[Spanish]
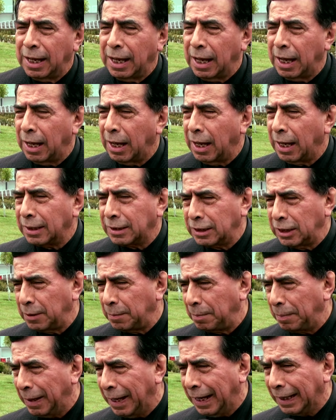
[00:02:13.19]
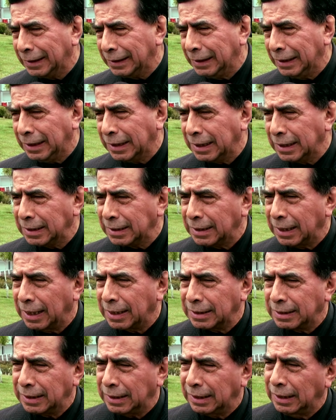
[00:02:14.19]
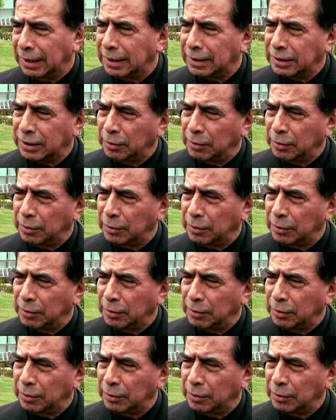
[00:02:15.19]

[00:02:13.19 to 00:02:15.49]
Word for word: a hacer prácticas, a hacer el